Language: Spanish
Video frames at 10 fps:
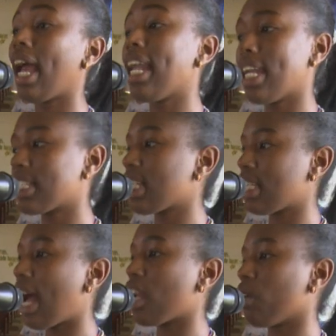es
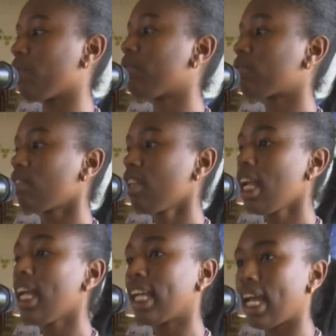necesario
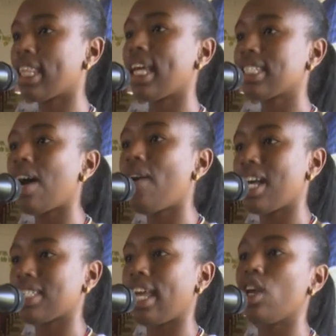que desde esa
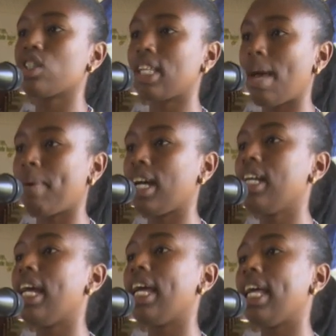base ellos sepan
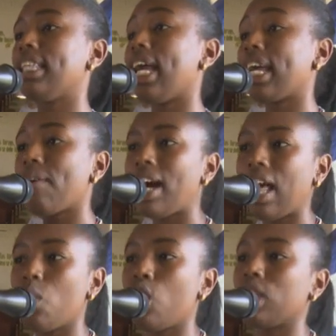de qué va
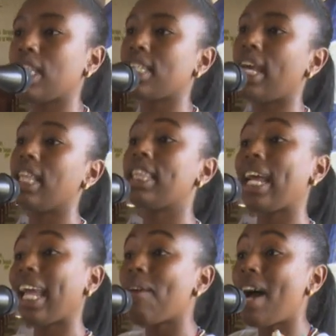la UJC, de
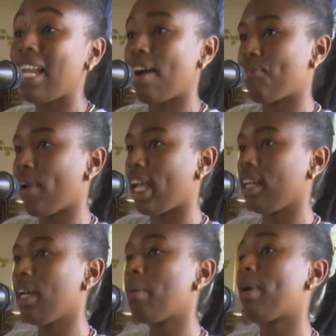qué va la FEN,
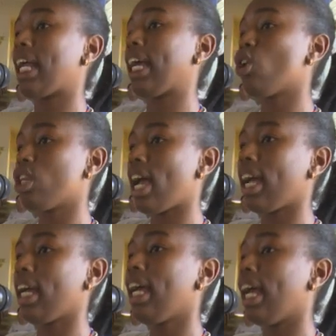para que no
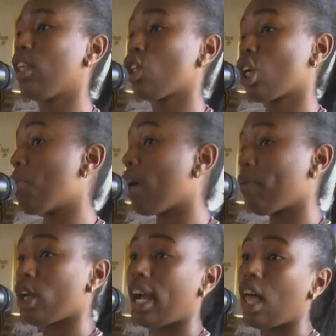lleguen. Entonces, como
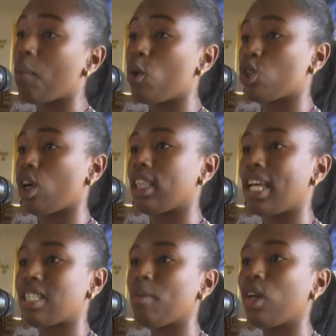hemos llegado muchos en
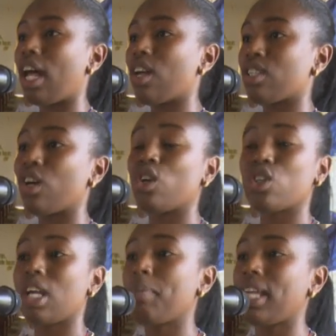décimo grado sin
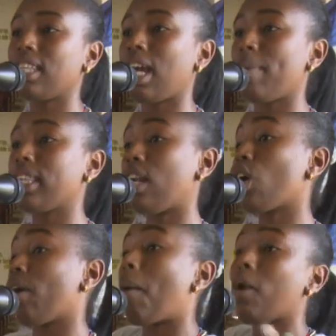conocer prácticamente lo
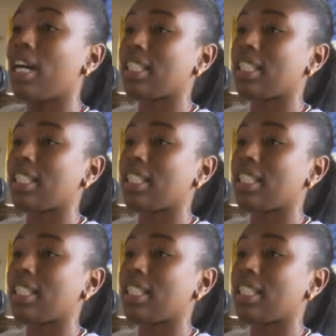que vamos a